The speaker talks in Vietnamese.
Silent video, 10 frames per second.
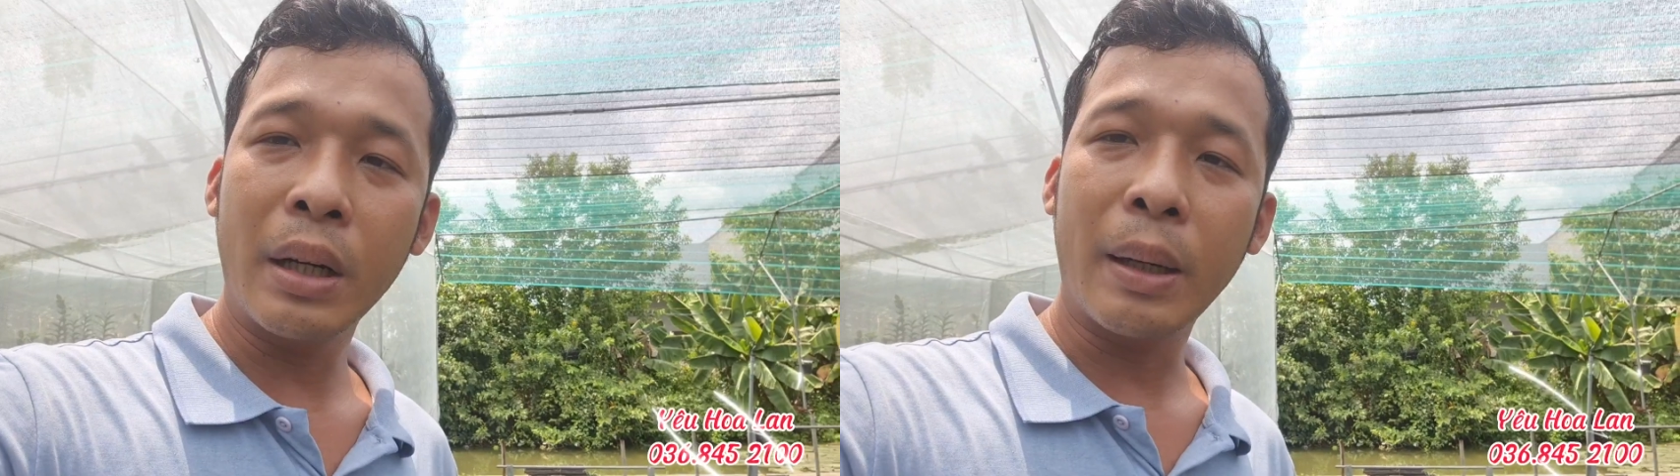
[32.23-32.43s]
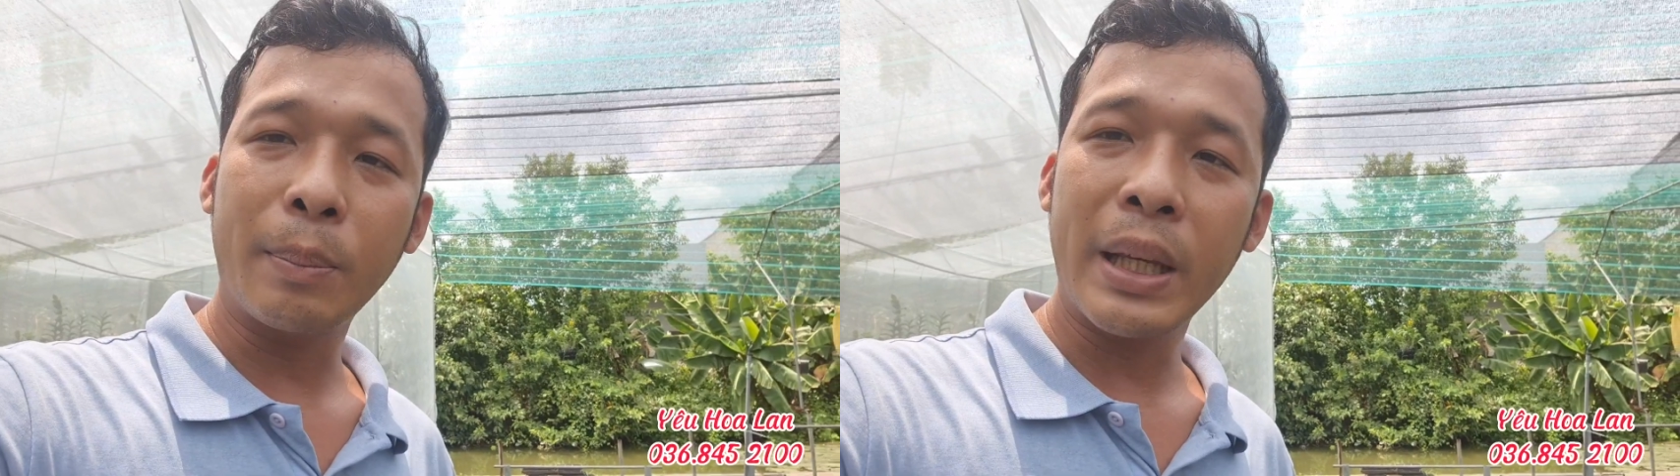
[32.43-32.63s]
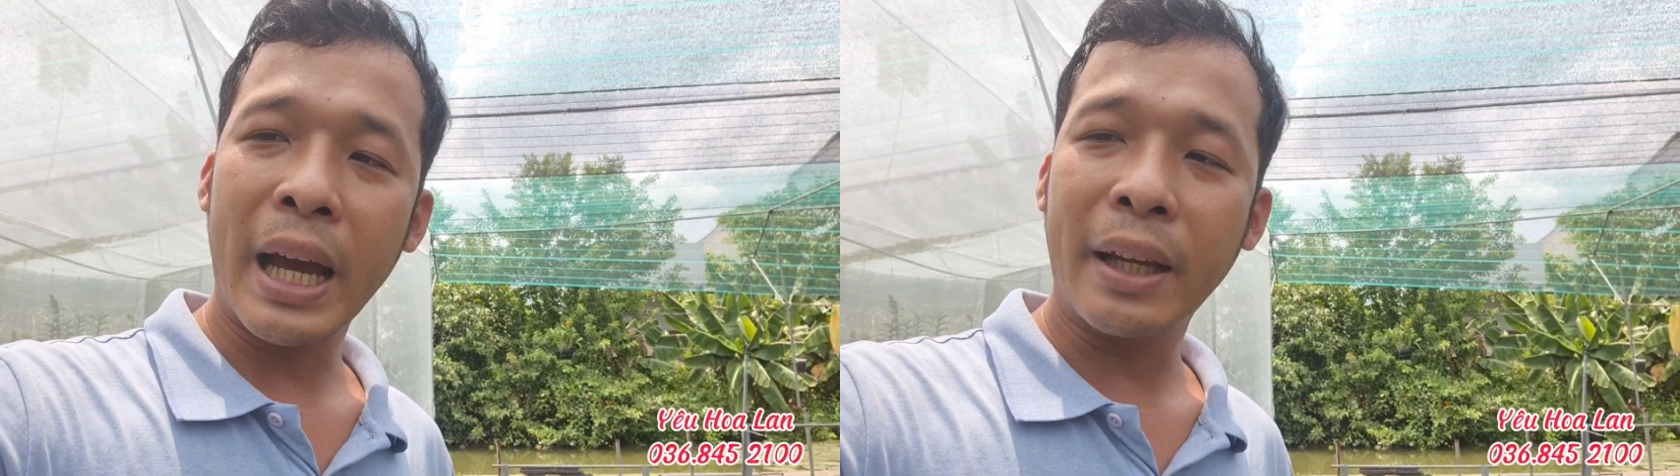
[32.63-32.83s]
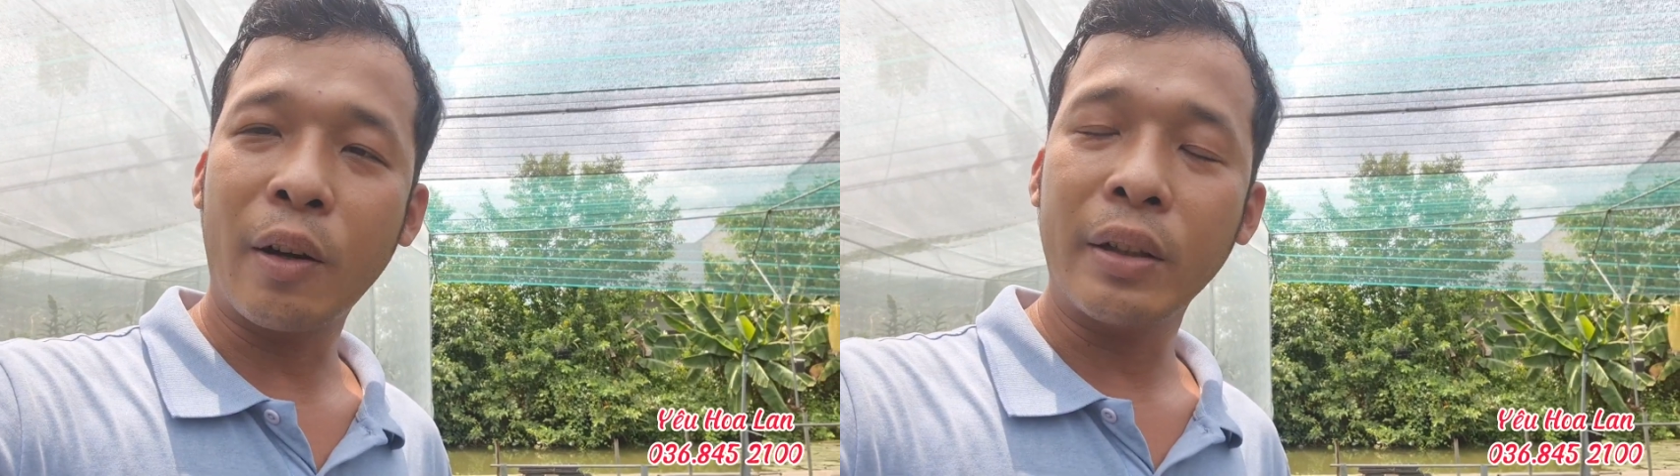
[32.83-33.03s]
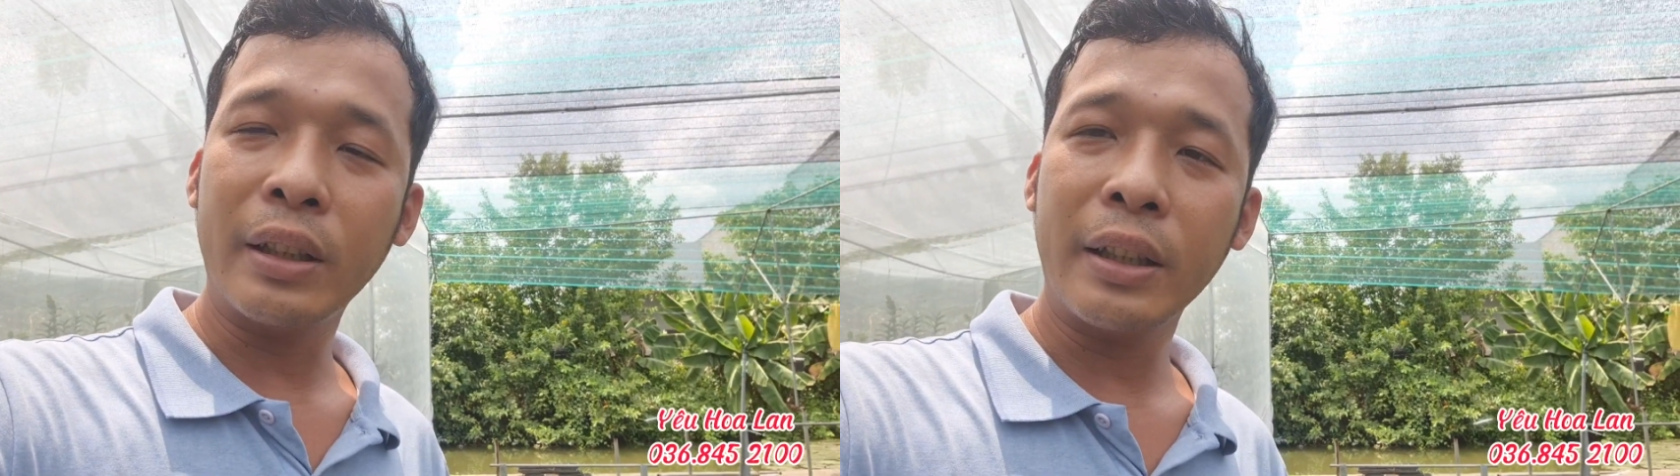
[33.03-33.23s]
mới đập chai
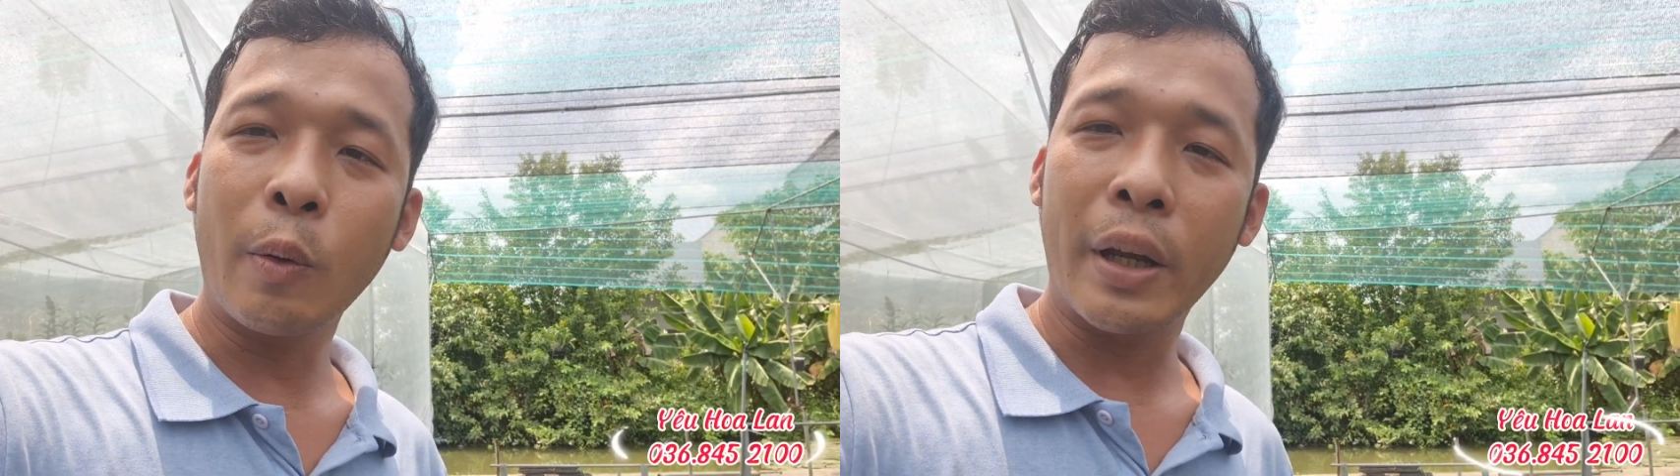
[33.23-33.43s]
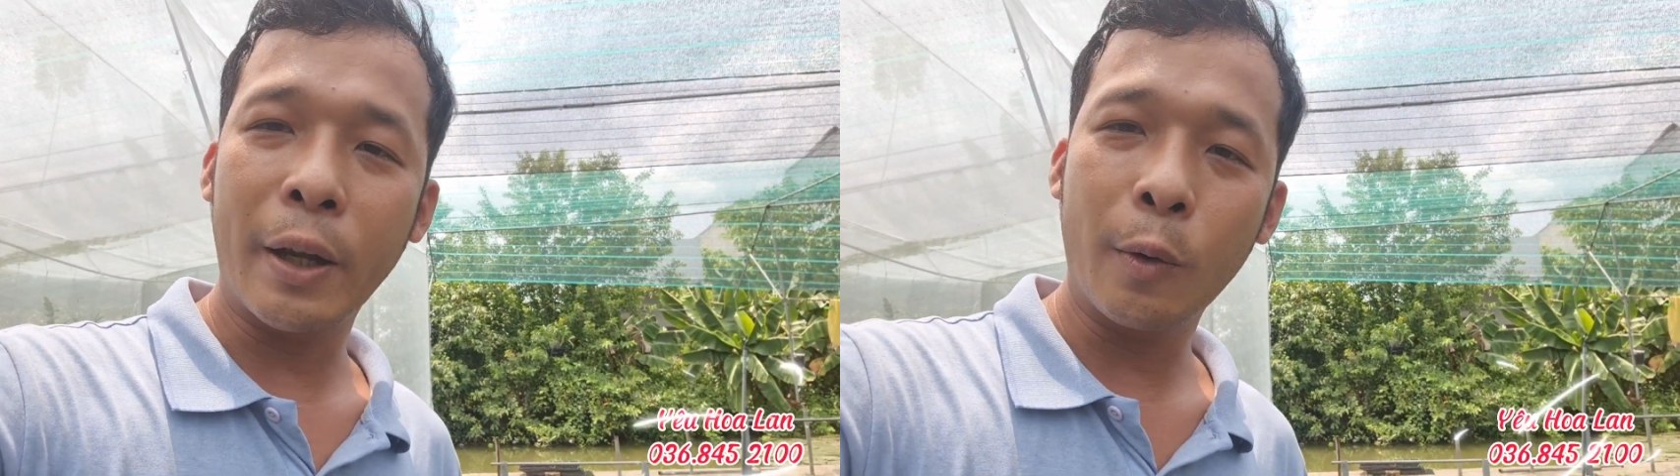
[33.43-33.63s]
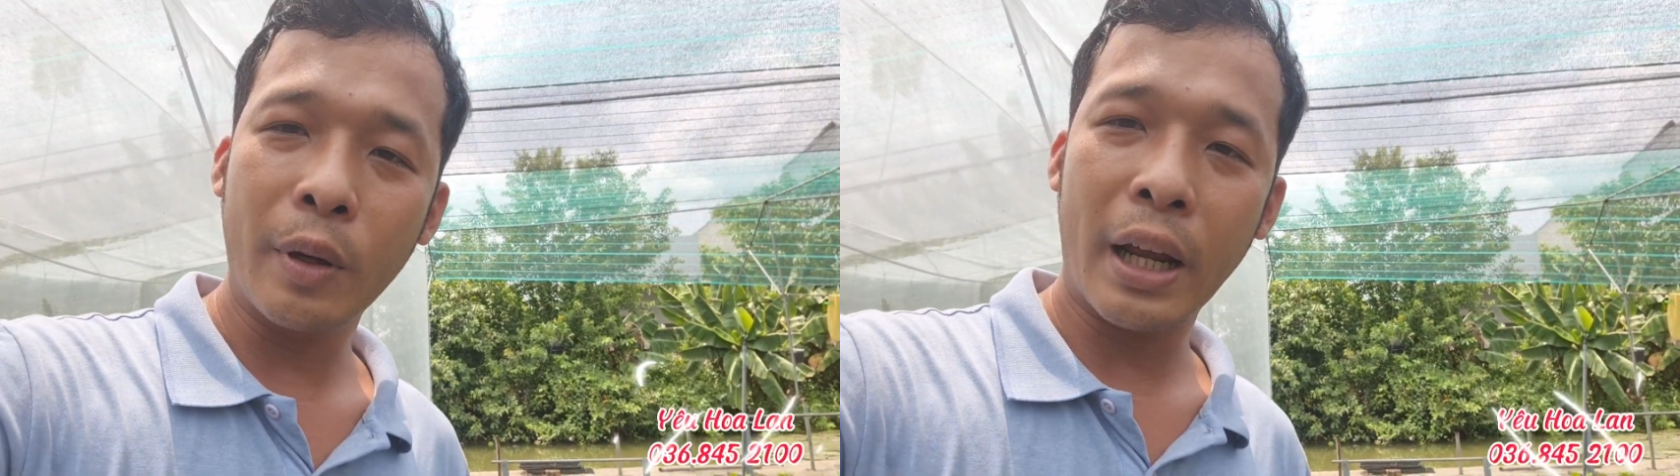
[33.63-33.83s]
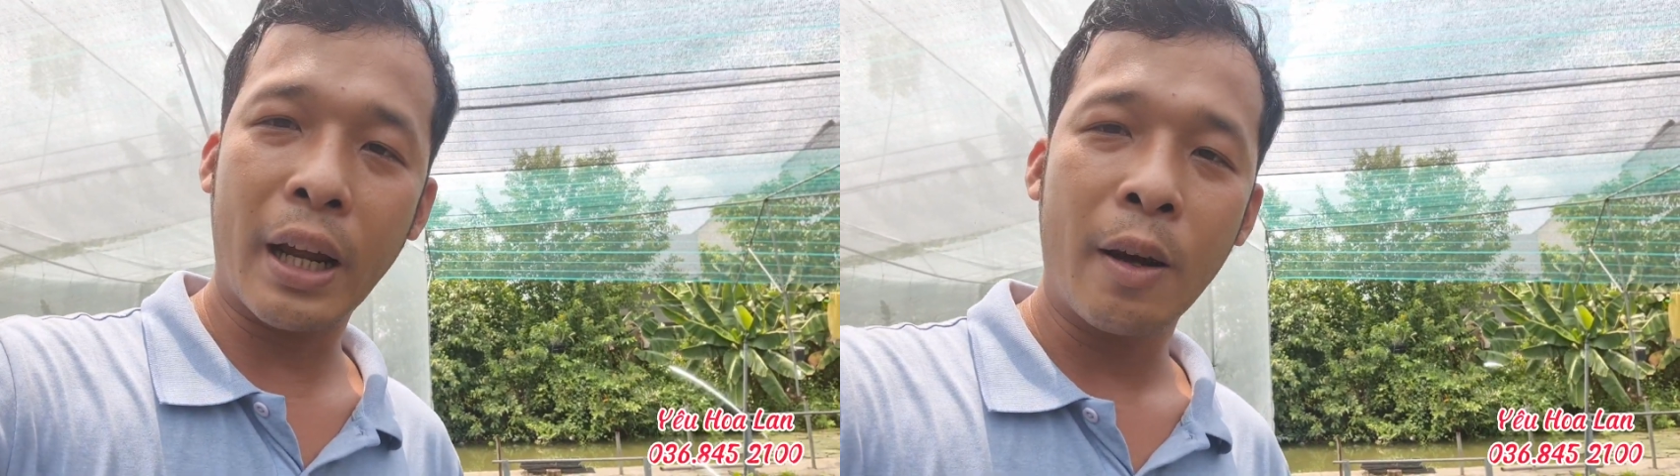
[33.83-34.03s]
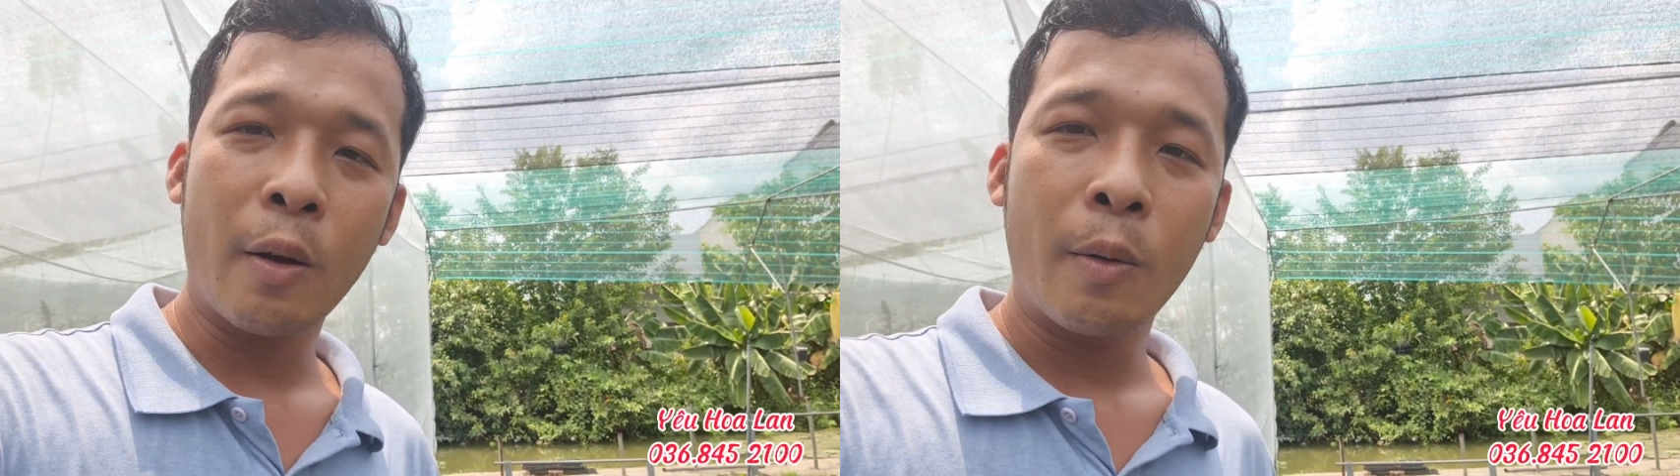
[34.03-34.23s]
có những dấu hiệu nè